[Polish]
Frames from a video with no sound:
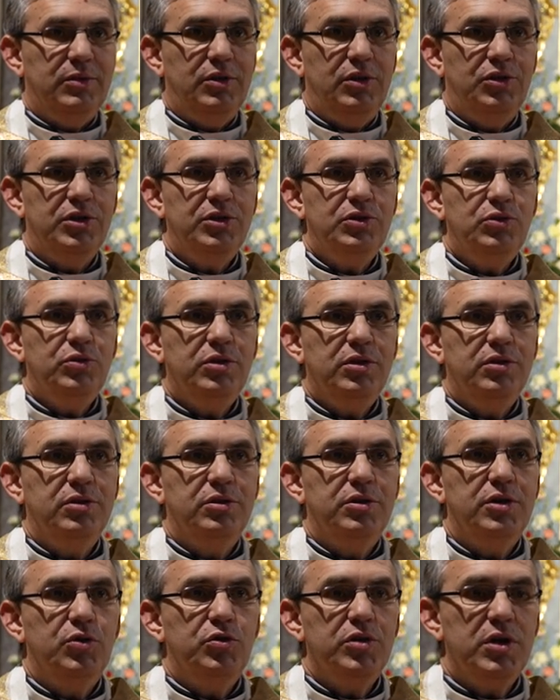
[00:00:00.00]
I często,
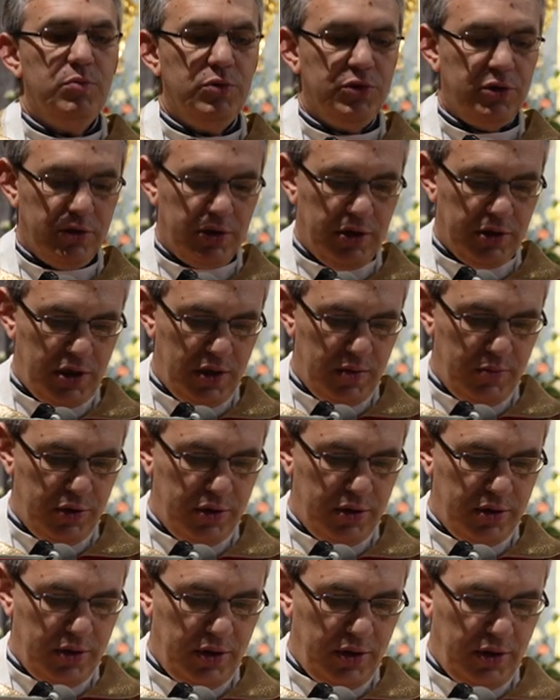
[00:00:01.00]
kiedy kierujemy się
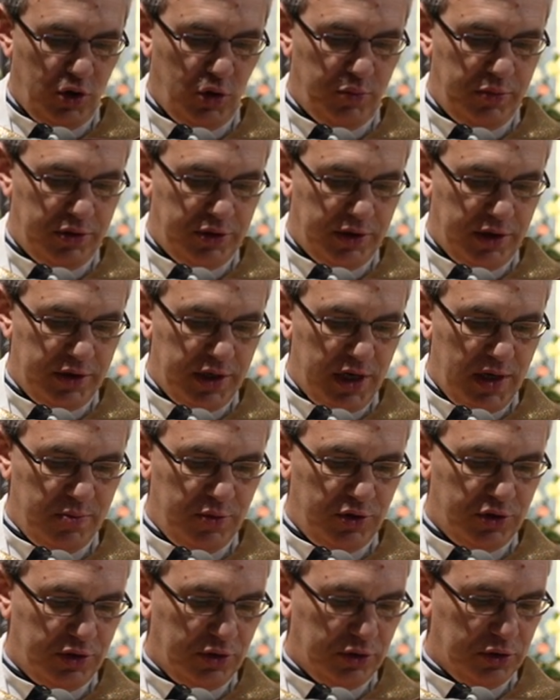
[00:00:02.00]
takimi
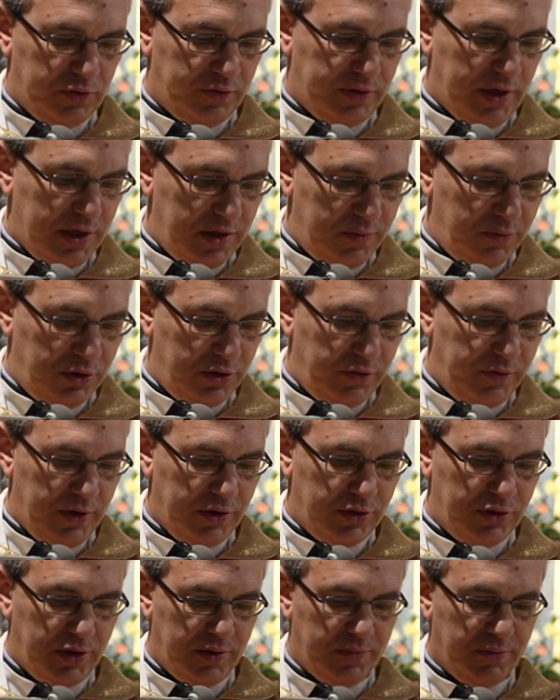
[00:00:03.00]
obyczajami, żyjąc w takim
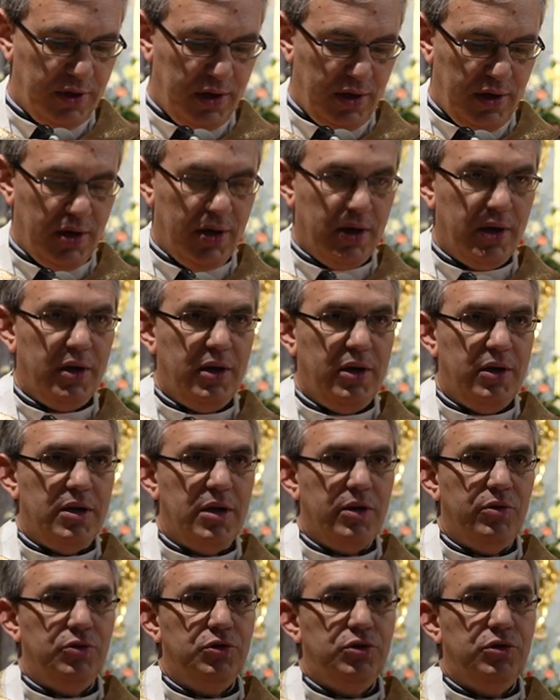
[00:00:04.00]
świecie,
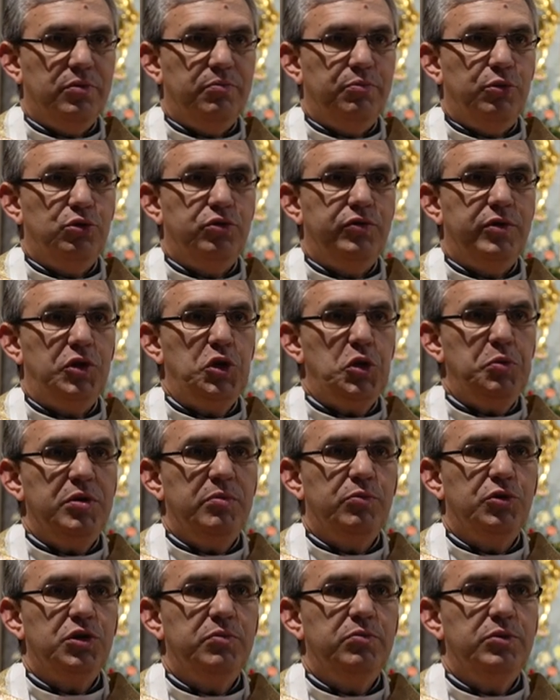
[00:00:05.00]
jakoś
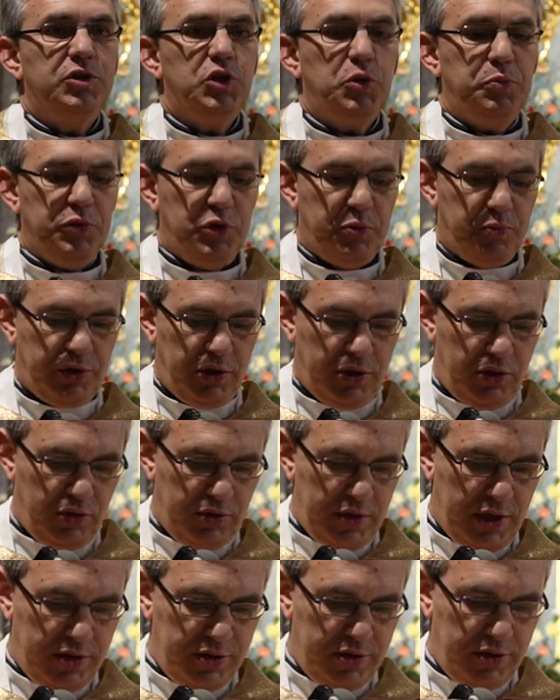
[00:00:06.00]
podświadomie możemy zdobyć
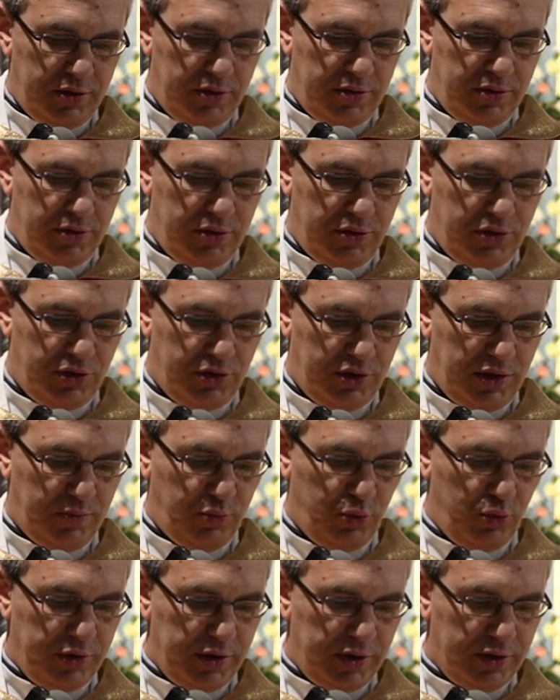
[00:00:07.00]
przekonanie, że
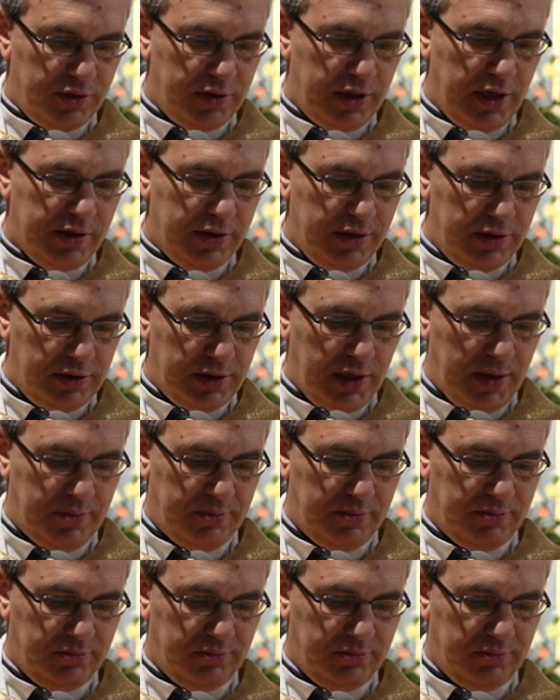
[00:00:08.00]
Bóg jest taki sam.